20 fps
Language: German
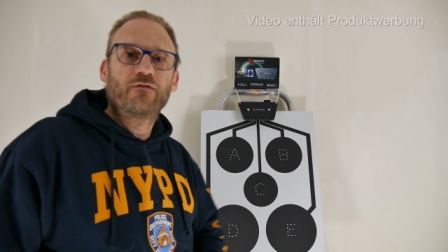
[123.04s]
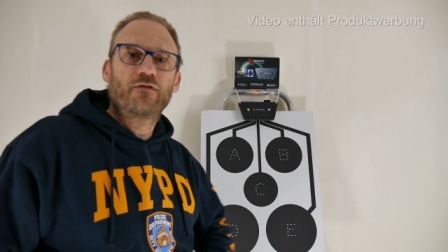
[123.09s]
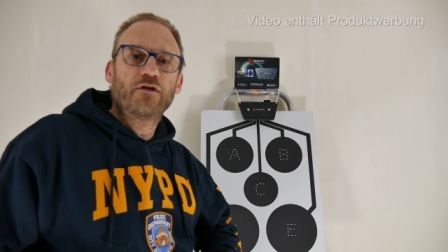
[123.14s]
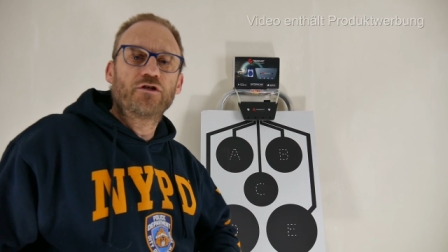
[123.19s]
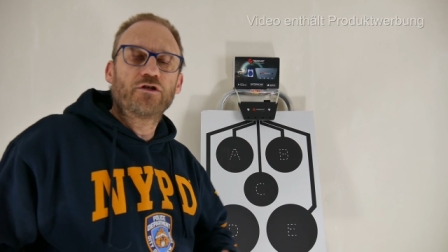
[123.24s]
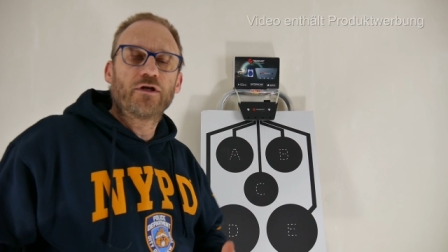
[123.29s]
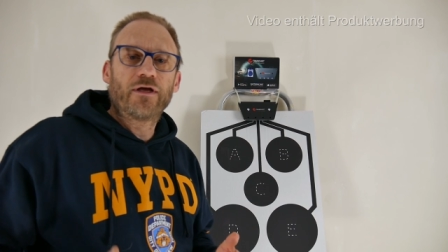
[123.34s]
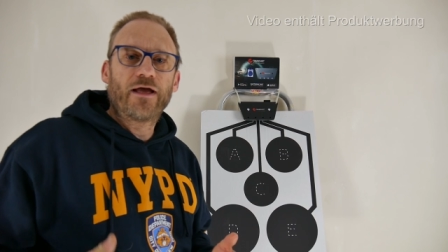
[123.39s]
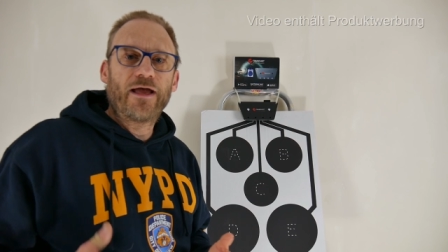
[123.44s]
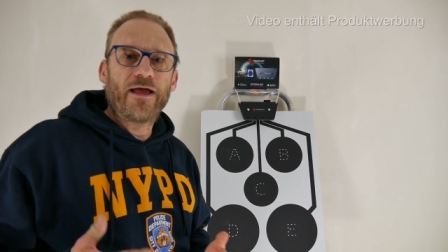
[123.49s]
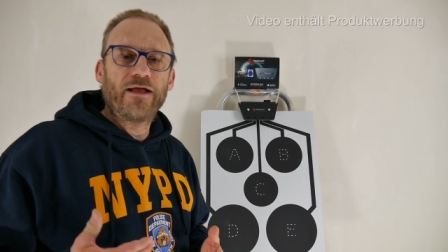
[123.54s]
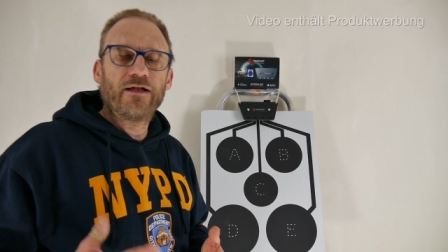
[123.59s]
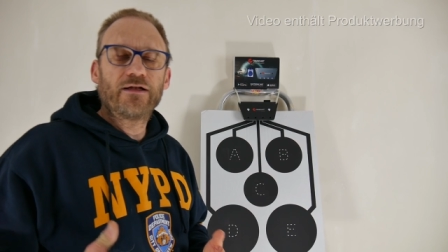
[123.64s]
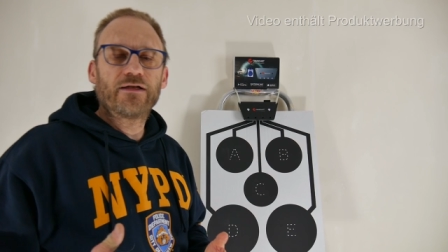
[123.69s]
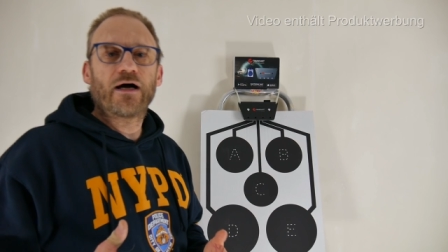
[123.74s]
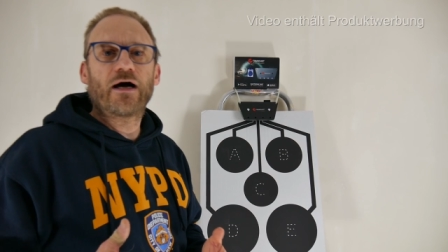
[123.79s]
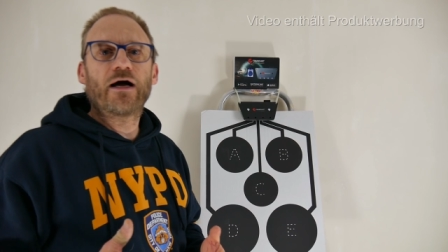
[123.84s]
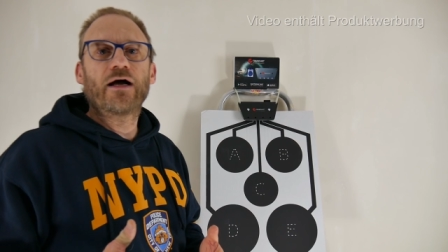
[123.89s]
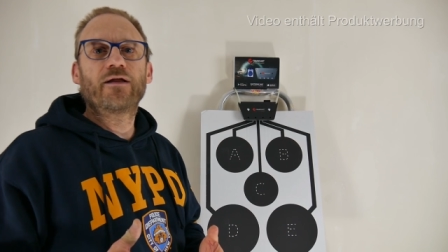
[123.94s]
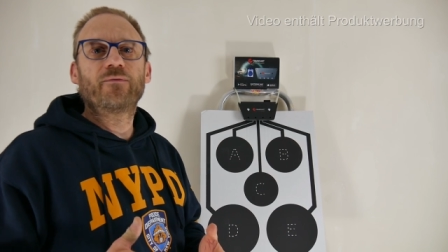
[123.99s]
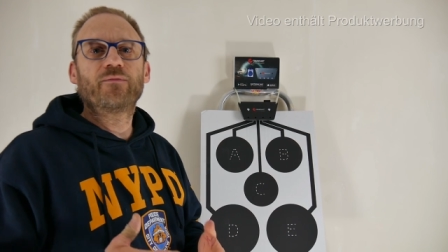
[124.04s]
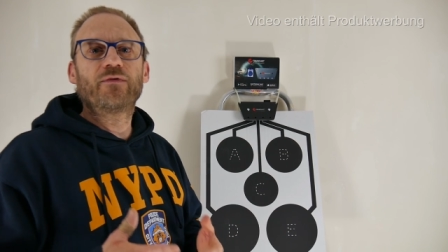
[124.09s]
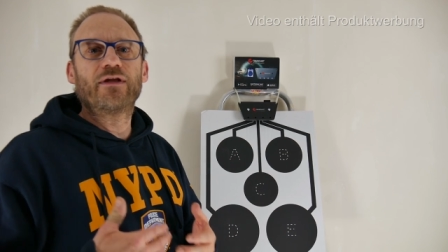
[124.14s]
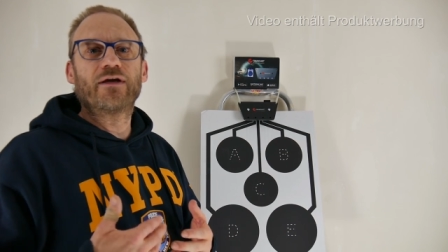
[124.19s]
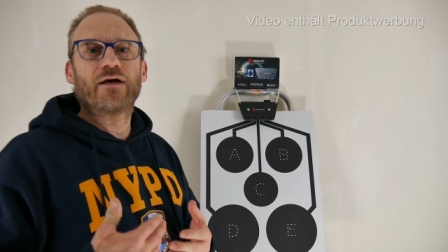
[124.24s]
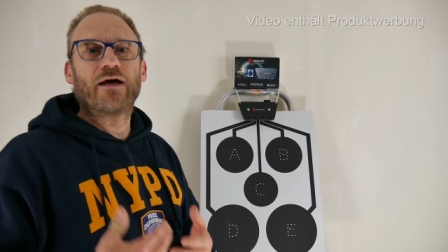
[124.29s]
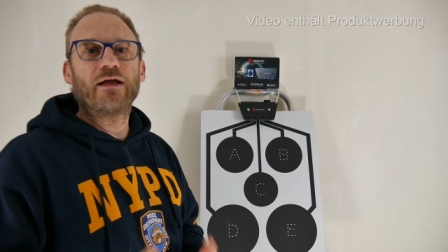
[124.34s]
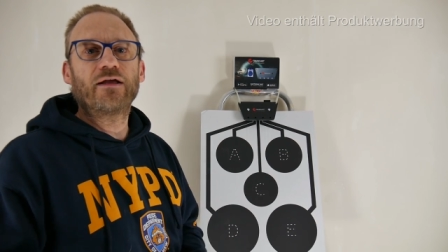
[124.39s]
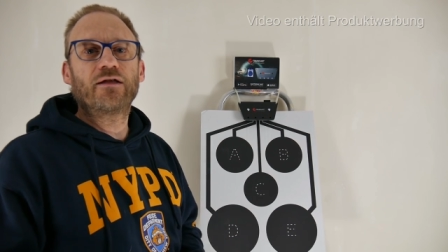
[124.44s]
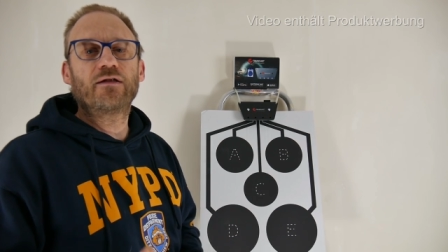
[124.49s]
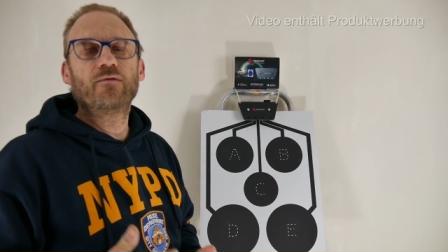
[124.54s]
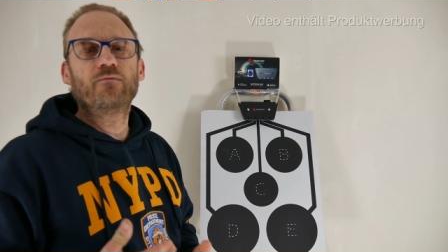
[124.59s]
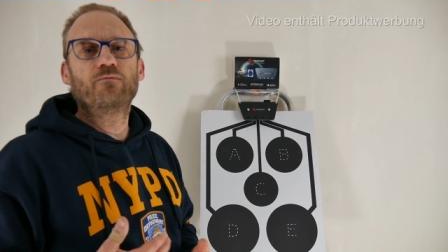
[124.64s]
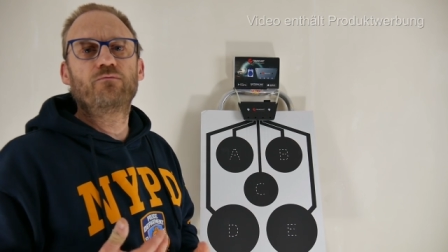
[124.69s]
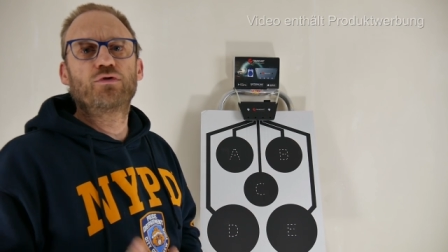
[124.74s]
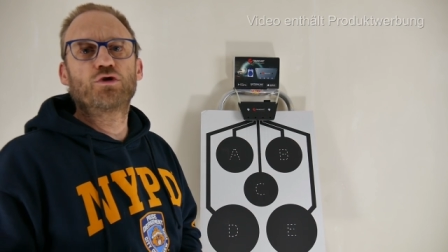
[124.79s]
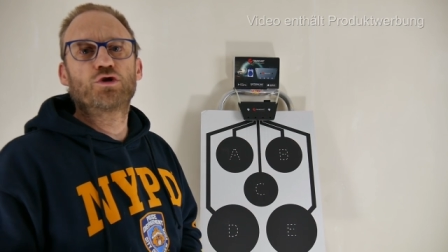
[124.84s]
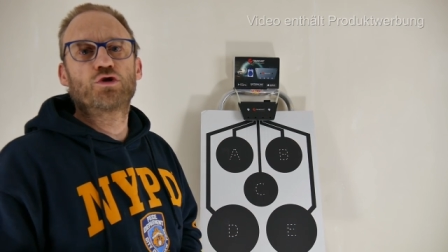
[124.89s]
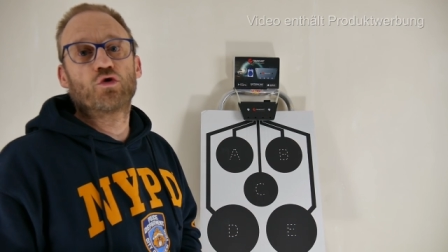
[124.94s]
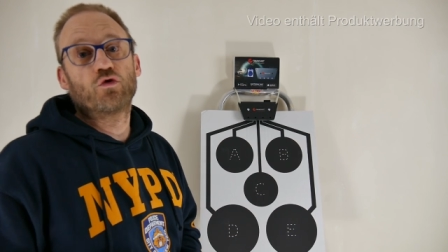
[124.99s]
sie hält einem direkten
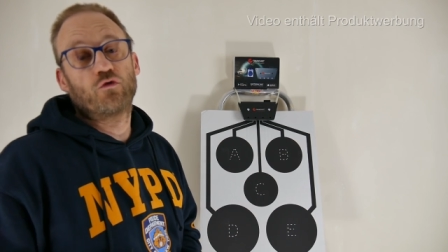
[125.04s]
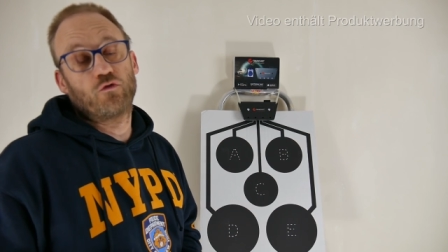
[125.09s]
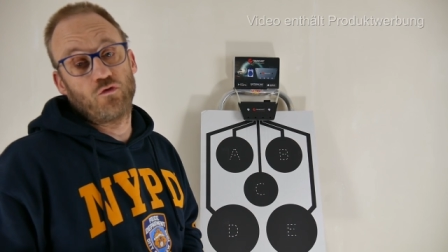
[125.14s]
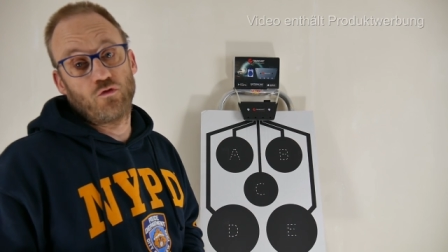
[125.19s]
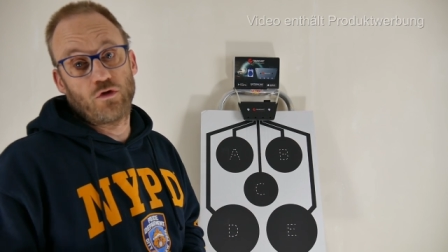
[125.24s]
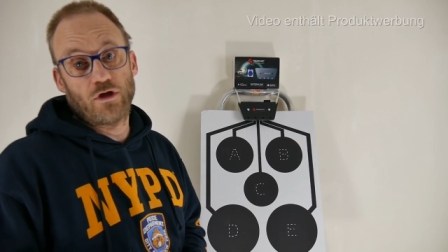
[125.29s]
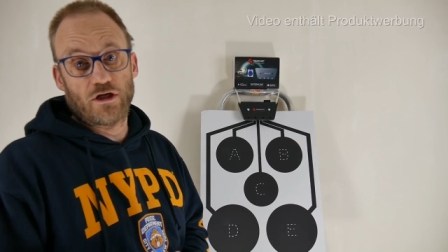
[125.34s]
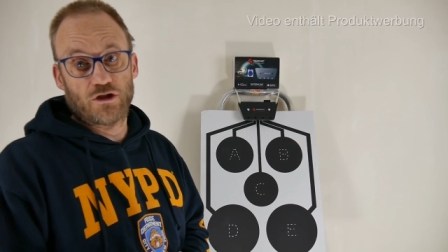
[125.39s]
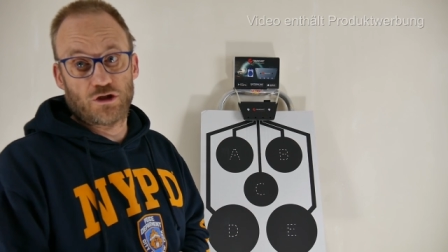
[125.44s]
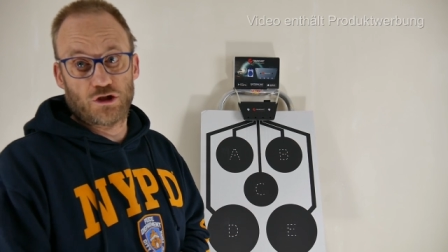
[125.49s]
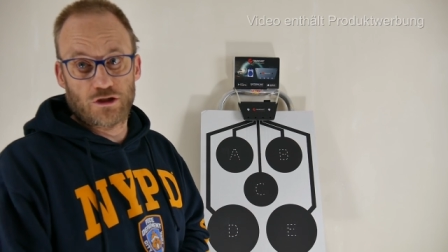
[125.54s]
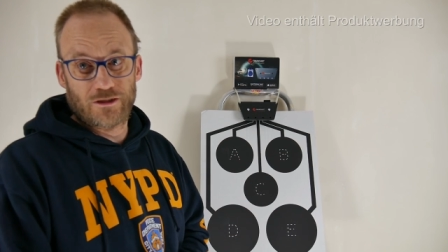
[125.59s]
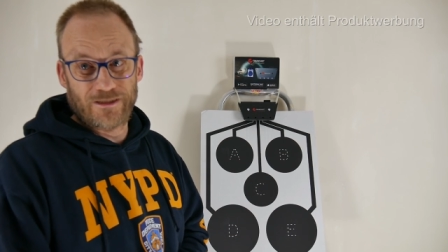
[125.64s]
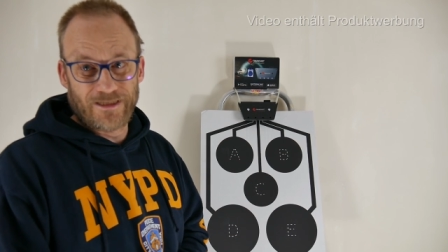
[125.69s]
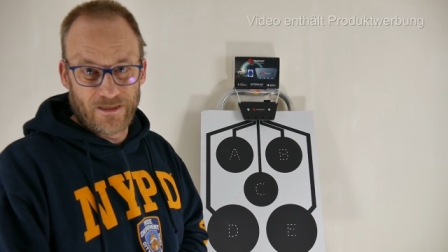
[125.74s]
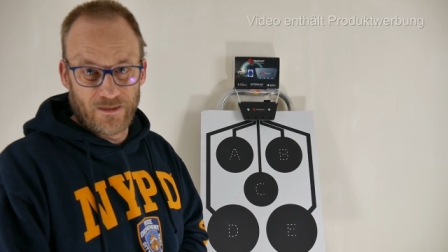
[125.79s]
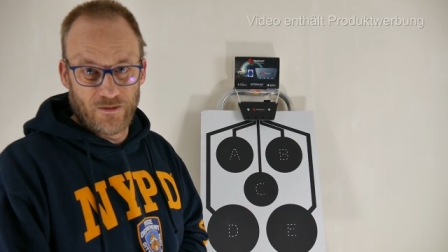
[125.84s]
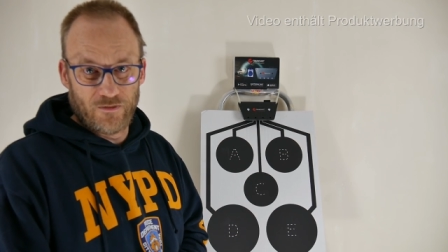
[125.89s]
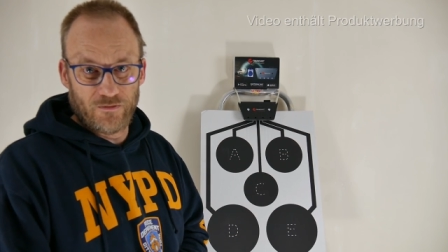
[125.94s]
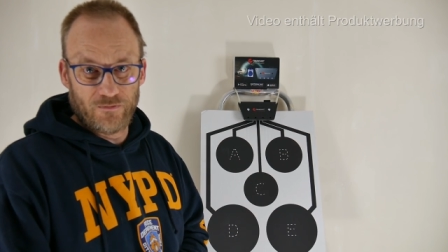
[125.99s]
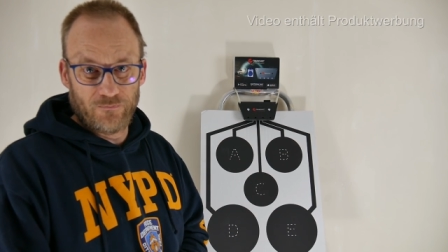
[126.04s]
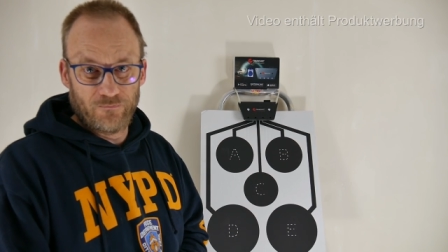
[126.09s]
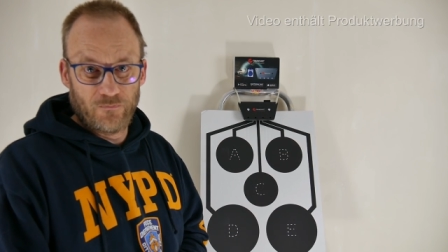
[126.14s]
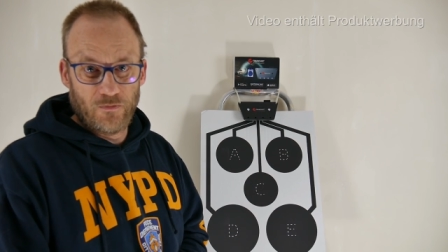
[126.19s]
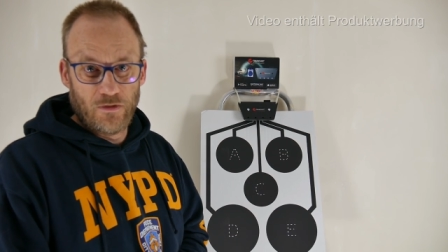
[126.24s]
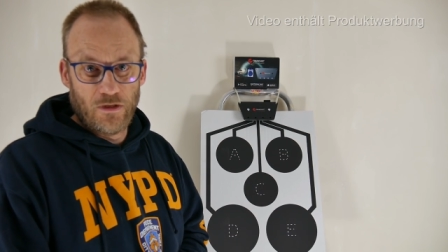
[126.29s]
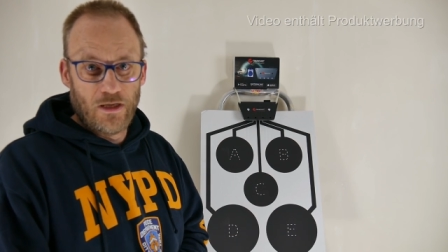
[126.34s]
Beschuss sogar stand.